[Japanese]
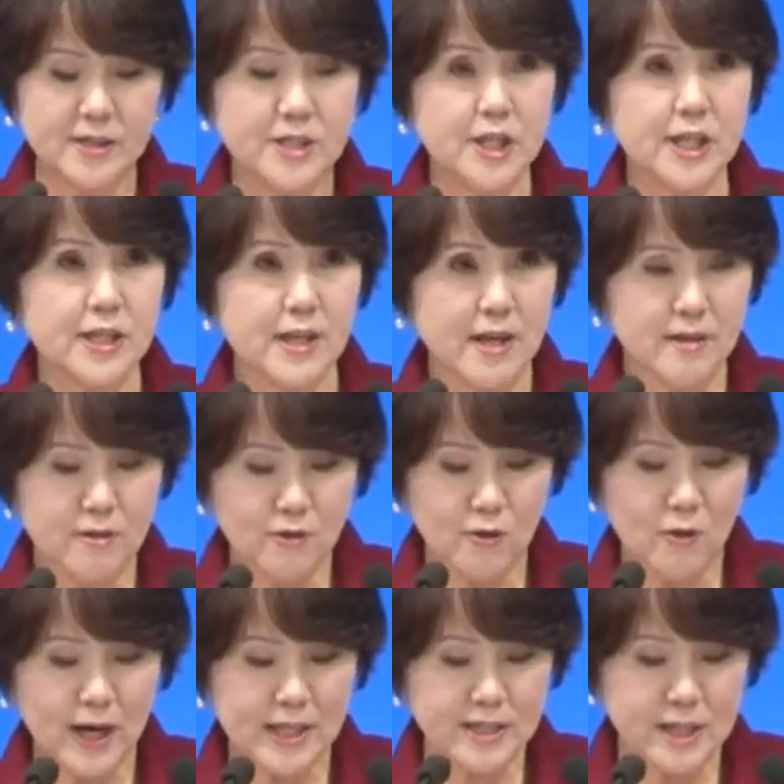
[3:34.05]
危険
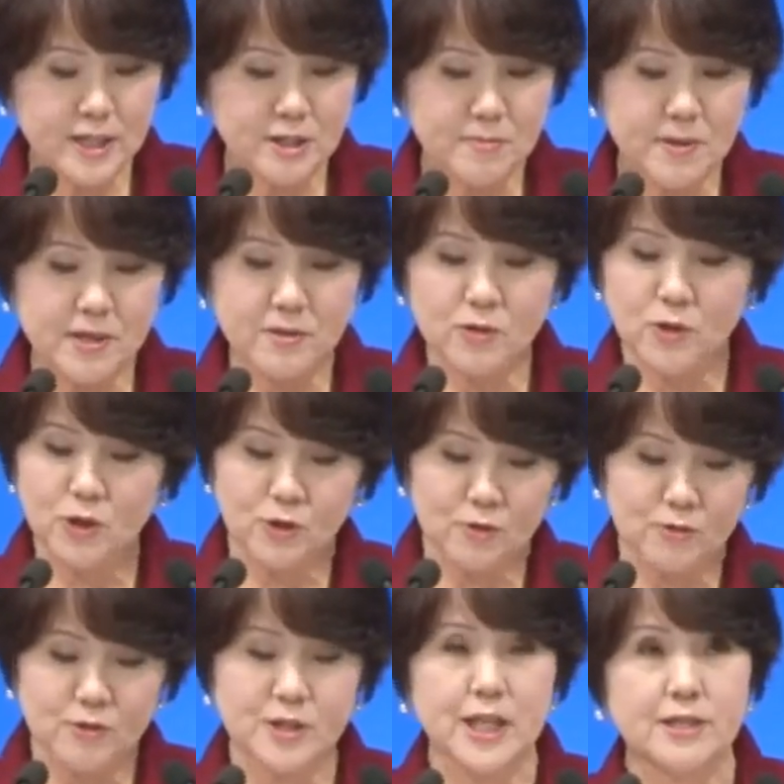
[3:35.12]
度アセスメント
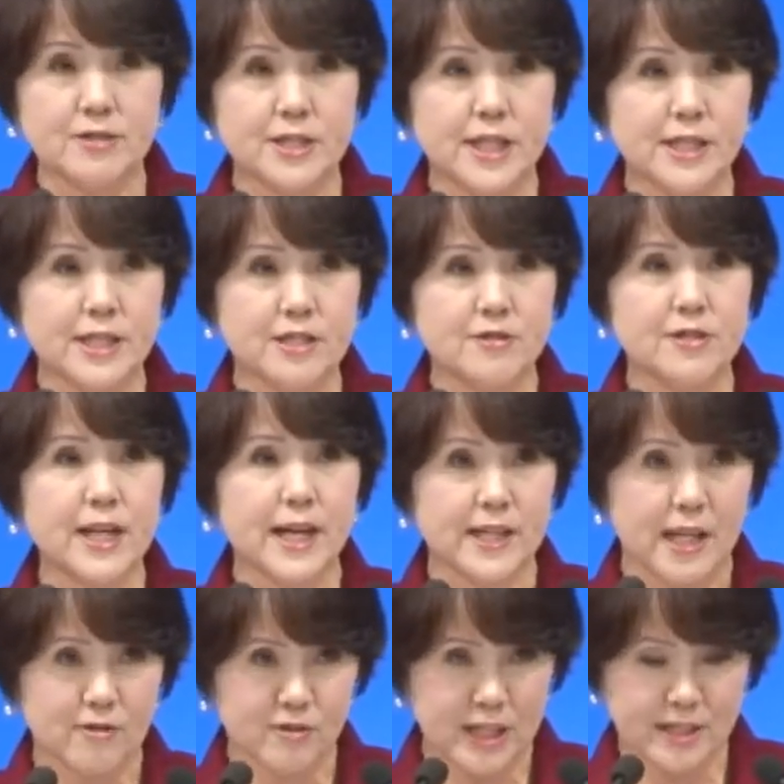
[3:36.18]
表の作成につなげ
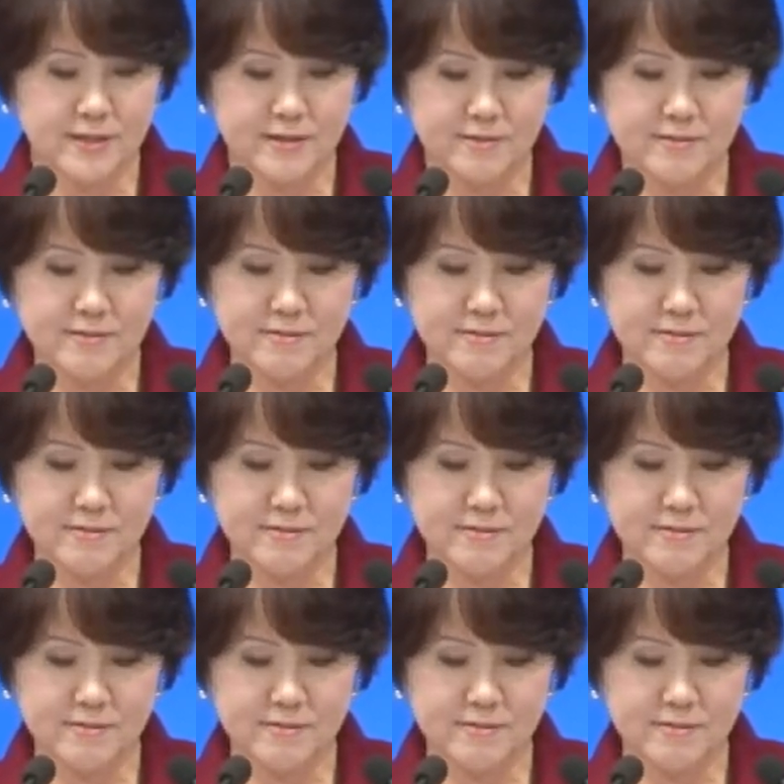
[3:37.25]
たのです